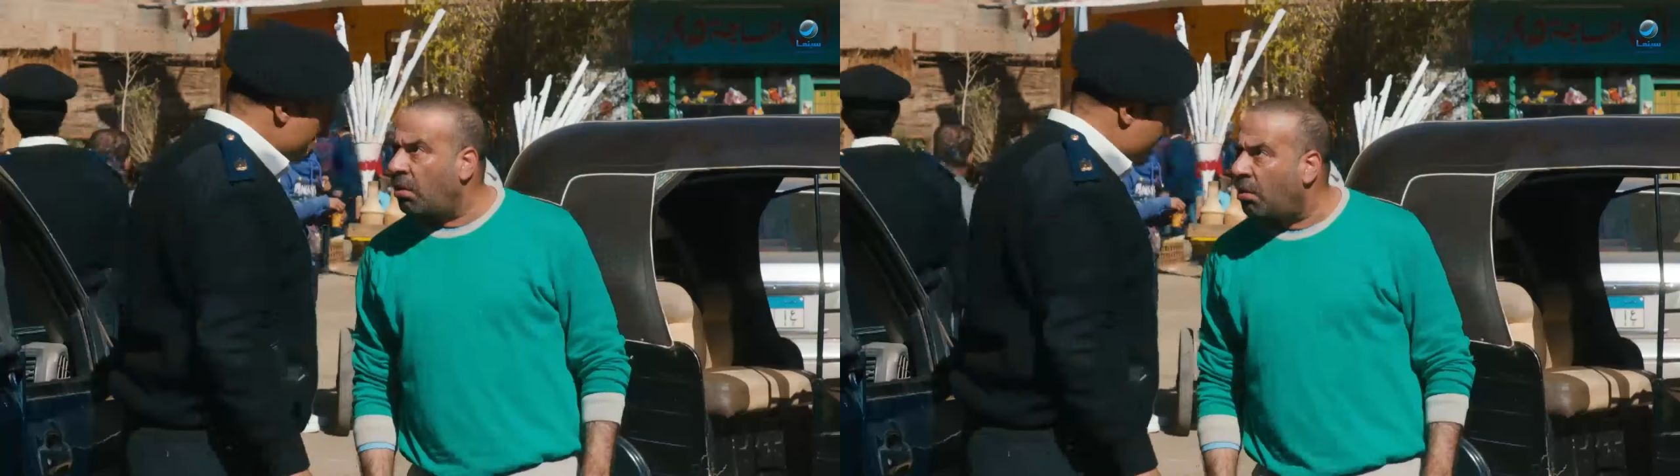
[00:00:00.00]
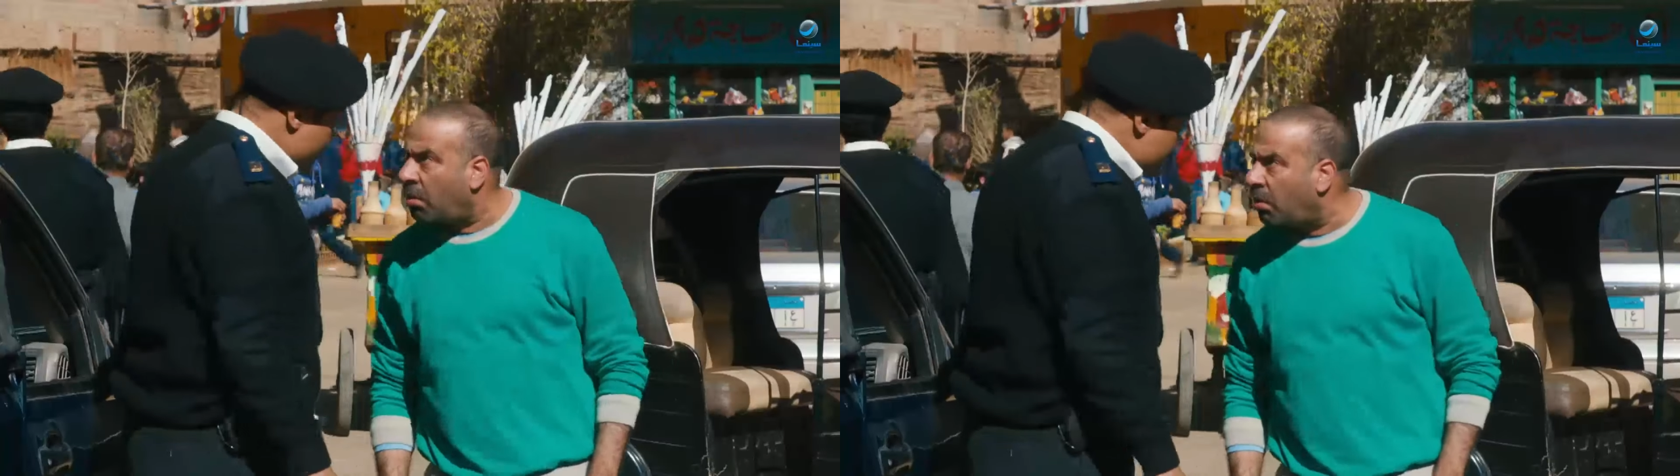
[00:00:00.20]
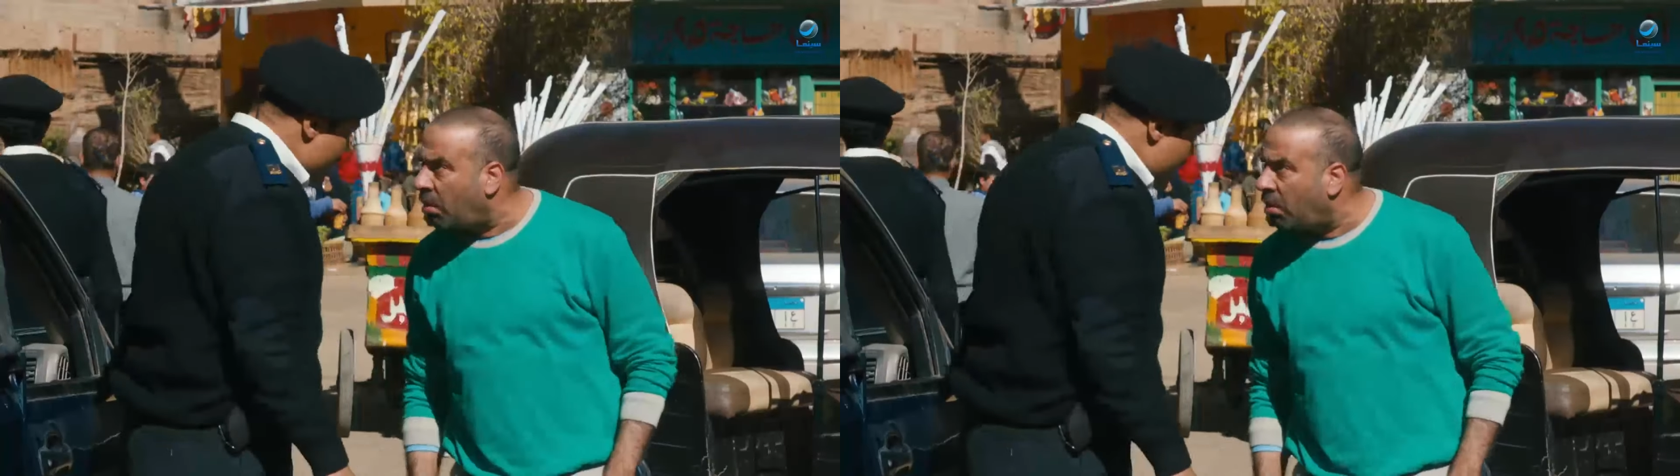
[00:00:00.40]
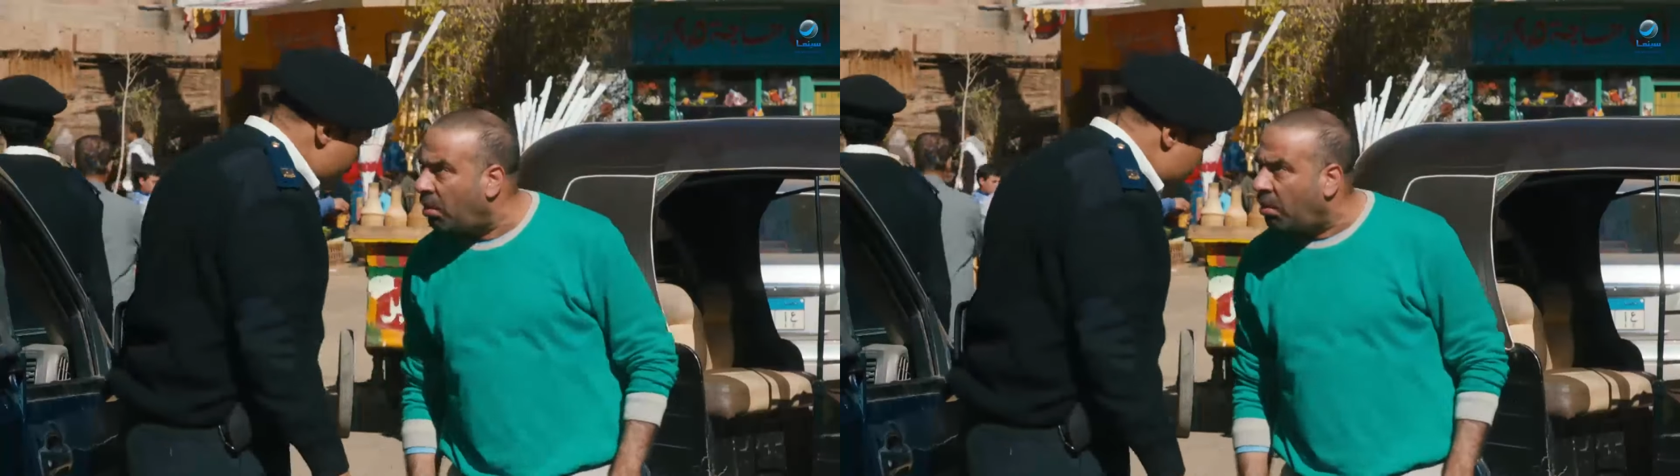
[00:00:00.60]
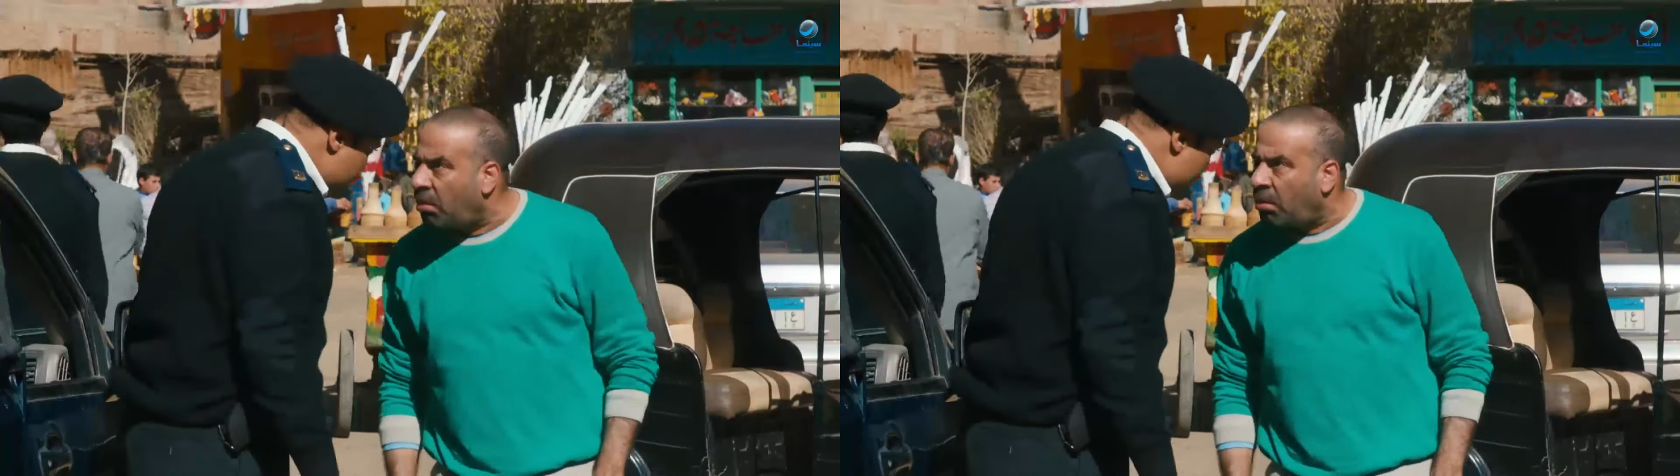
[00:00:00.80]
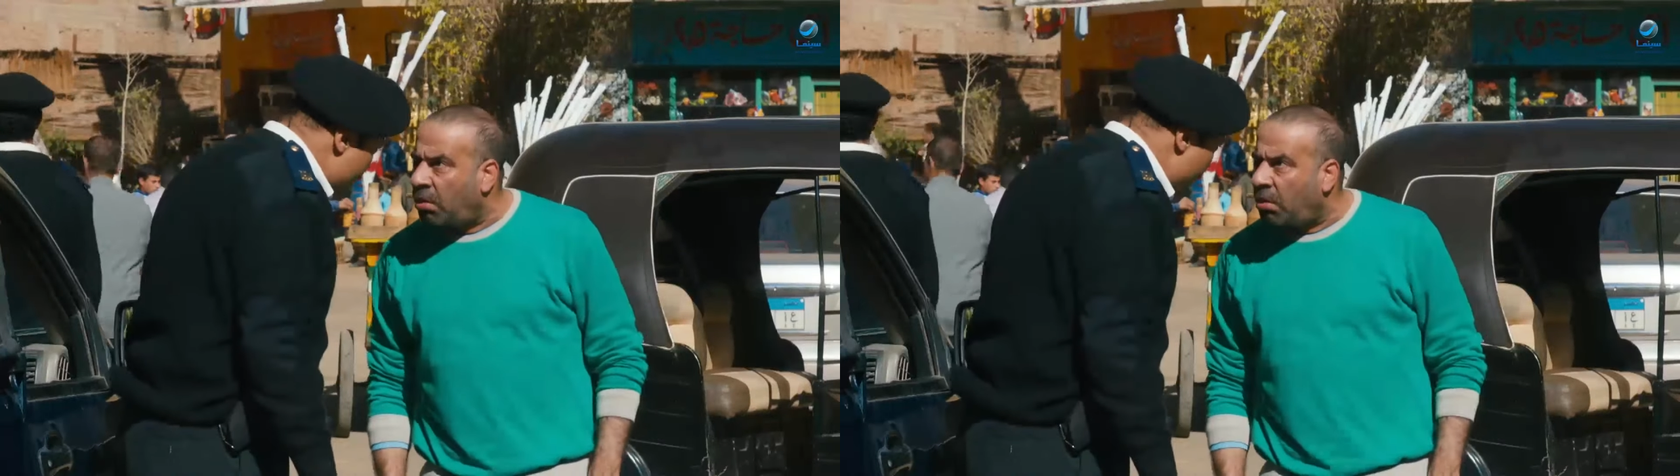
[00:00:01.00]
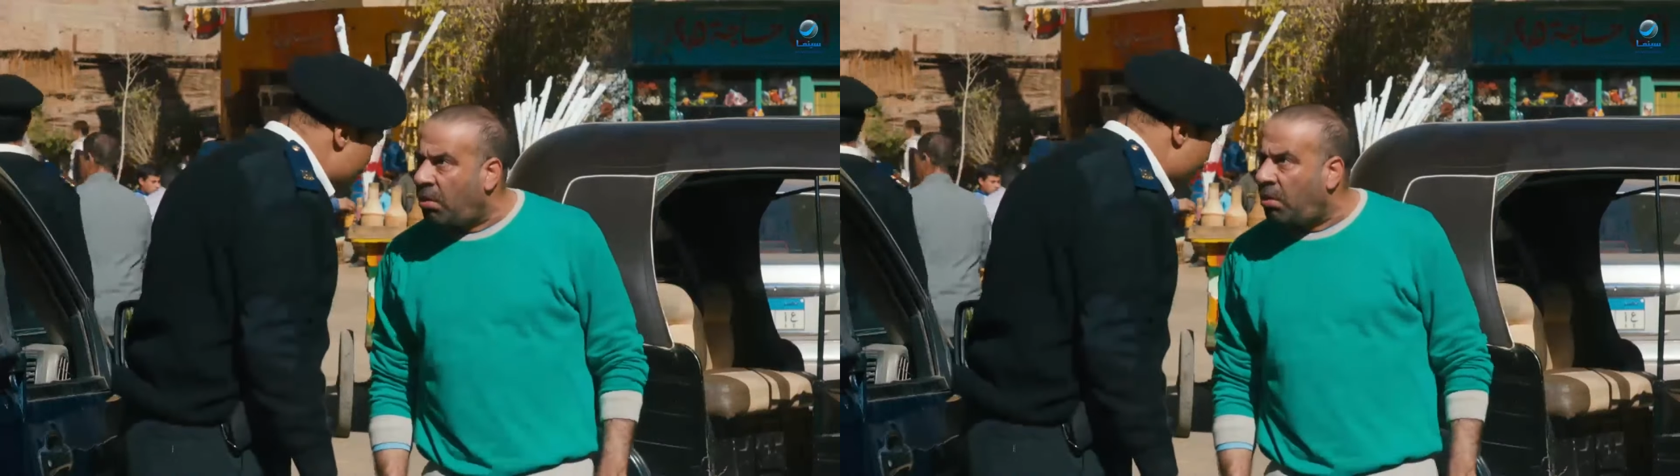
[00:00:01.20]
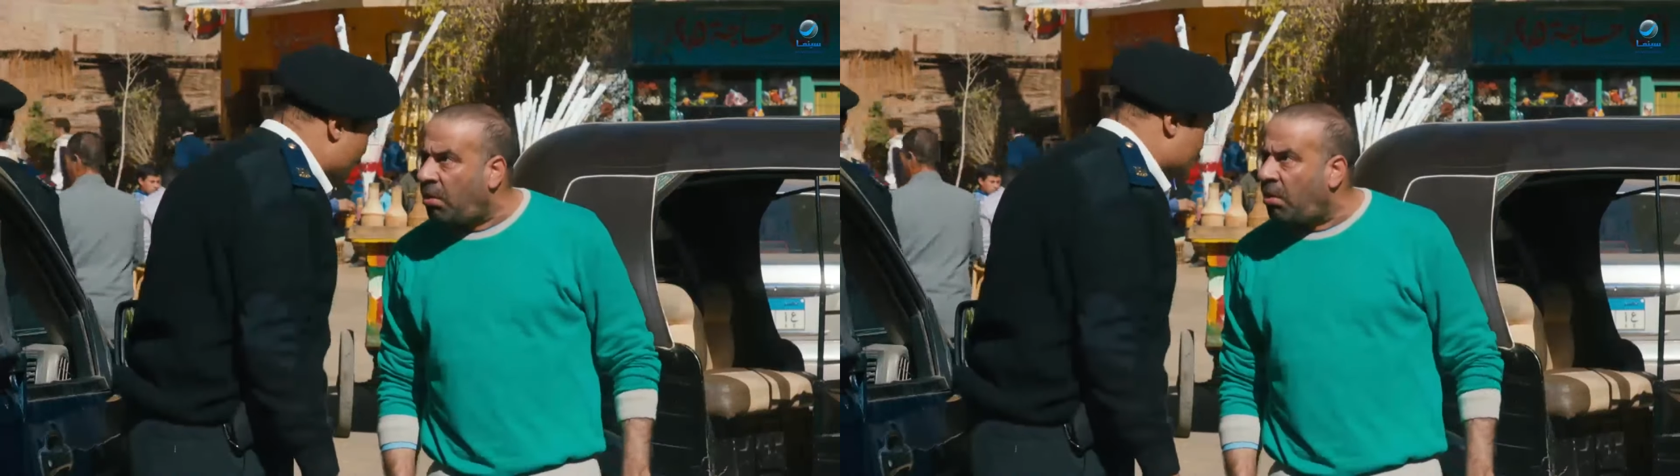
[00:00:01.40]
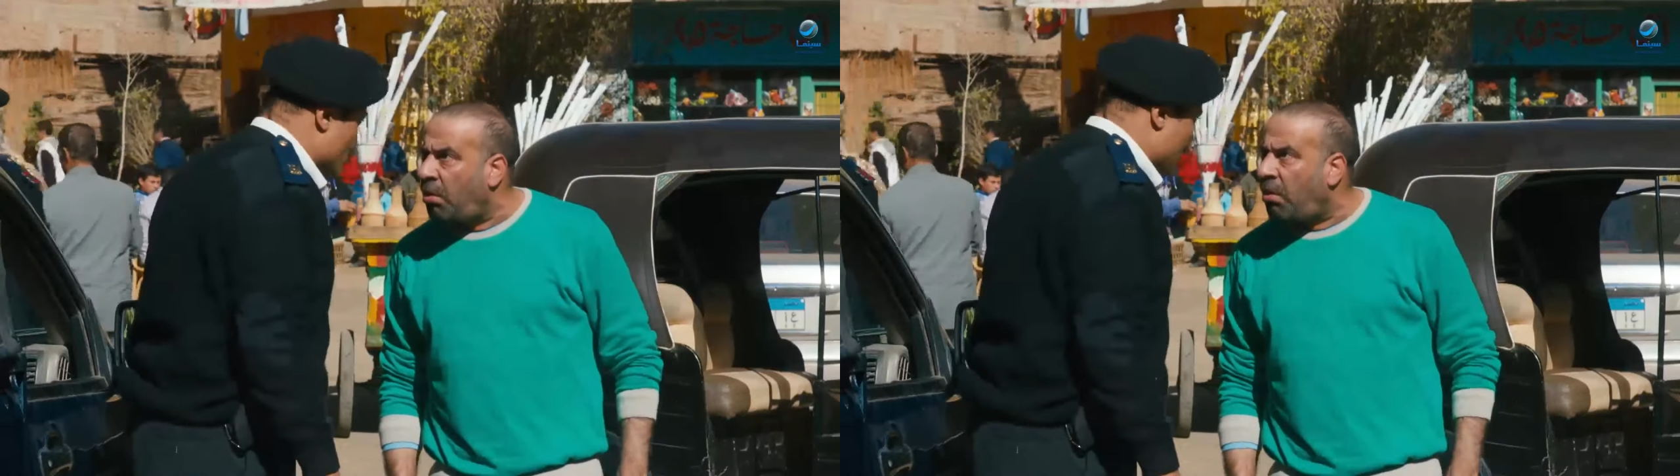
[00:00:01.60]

فين بقى بيت المعلم حصو؟